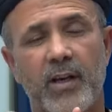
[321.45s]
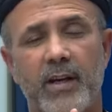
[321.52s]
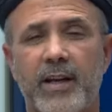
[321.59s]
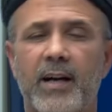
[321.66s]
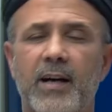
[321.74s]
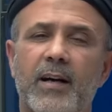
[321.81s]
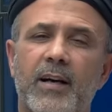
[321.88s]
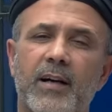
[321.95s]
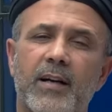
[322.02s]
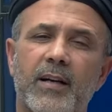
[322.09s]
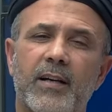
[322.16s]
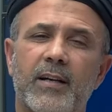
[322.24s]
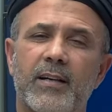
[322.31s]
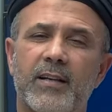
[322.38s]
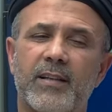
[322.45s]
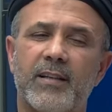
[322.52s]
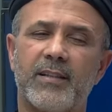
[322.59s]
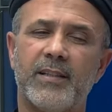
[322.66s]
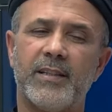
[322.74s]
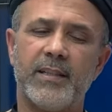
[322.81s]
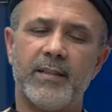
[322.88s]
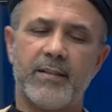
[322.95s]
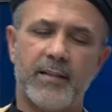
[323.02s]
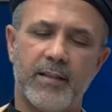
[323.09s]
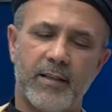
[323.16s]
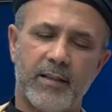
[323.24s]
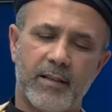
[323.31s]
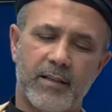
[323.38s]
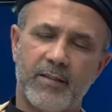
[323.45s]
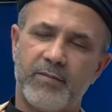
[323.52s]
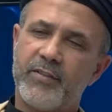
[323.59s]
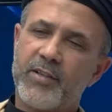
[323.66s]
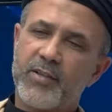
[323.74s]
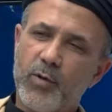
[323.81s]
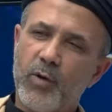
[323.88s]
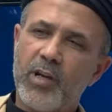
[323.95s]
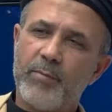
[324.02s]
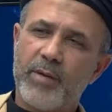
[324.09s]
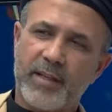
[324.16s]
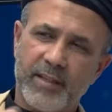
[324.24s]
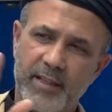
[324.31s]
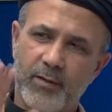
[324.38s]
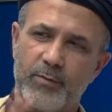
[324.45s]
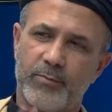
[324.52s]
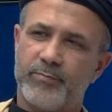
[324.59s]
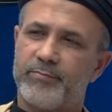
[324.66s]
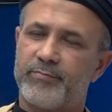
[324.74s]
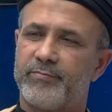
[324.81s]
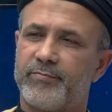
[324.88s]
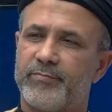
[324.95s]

راه يعني فرزوه للمرض ديالو نعم